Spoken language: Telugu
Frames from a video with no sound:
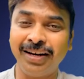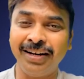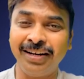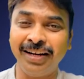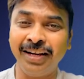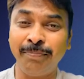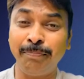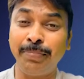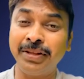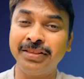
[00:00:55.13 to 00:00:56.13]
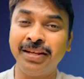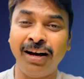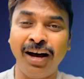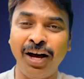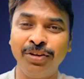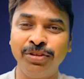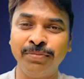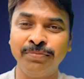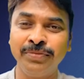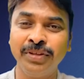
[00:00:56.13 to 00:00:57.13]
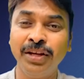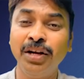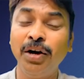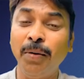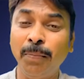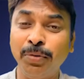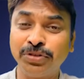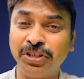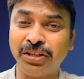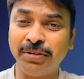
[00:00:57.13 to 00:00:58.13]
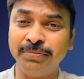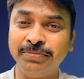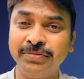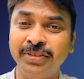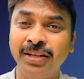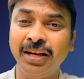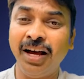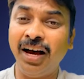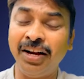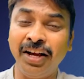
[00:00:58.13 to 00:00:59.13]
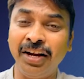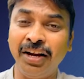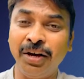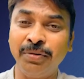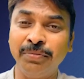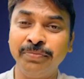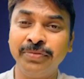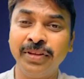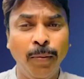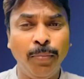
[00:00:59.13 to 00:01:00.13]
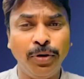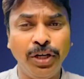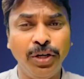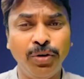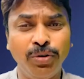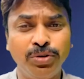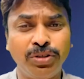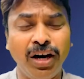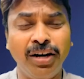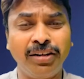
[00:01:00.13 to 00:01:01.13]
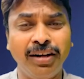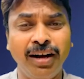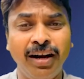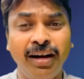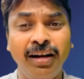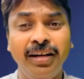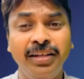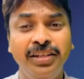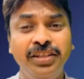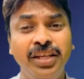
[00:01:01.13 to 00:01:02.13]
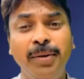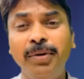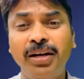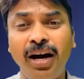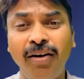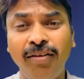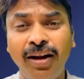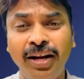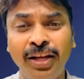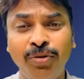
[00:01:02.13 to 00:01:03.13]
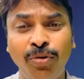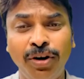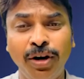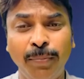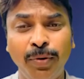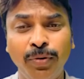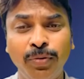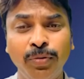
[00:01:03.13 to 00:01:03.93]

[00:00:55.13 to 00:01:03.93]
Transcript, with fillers: కంటే పెద్ద ఆయుధం పుస్తకం అని అన్నారు పుట్టినరోజు కానుకగా ఏమి కావాలని కోరినప్పుడు